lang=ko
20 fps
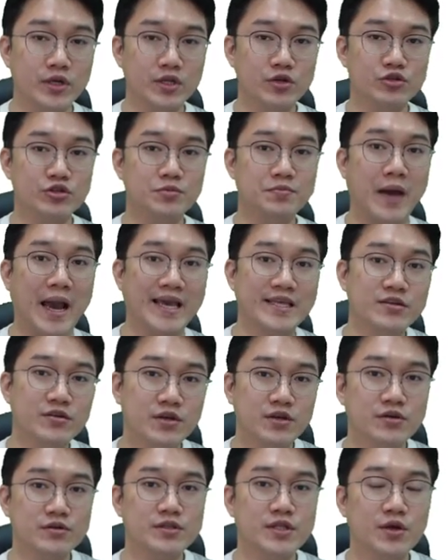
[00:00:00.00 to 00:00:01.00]
리눅스
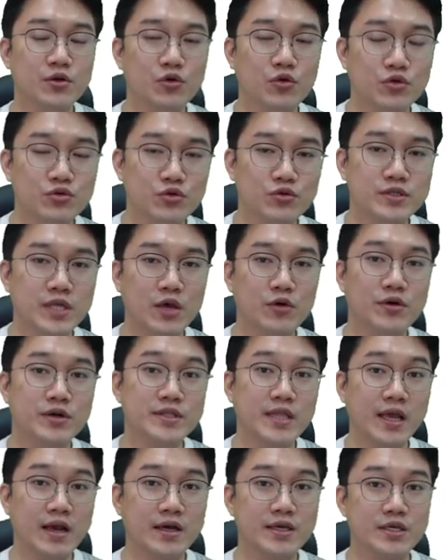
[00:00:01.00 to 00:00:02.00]
바이너리 형태로 또
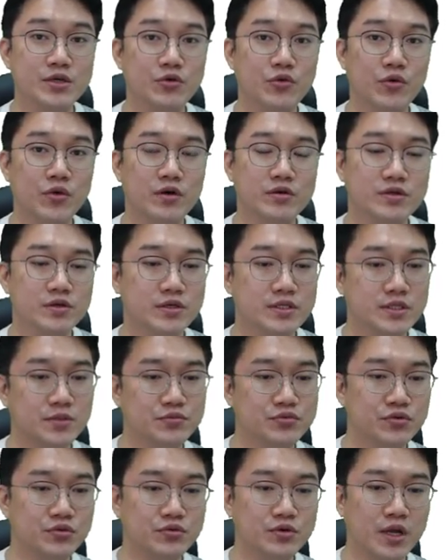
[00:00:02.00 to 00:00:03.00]
사용할 때가 있고요 그는 이제
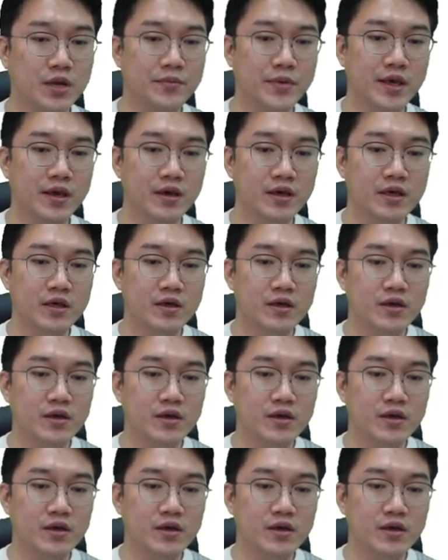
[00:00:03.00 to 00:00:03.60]
프로그램의